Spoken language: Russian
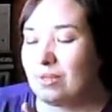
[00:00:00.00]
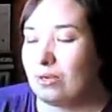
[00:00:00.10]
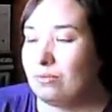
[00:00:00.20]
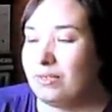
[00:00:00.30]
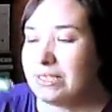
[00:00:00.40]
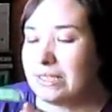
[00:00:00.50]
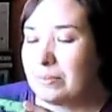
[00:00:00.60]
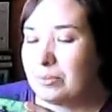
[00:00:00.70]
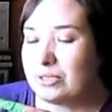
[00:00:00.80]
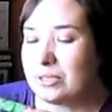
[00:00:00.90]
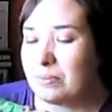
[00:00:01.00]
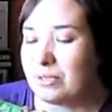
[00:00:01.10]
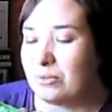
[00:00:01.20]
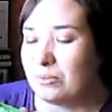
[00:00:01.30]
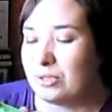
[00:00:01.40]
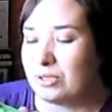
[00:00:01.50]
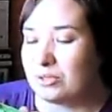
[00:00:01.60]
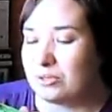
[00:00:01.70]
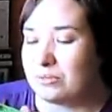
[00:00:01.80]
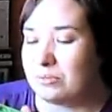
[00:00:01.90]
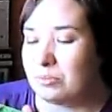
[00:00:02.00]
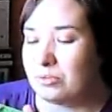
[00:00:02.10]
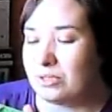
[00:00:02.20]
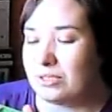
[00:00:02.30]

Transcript: Увидела, просто подумала, что тебе будет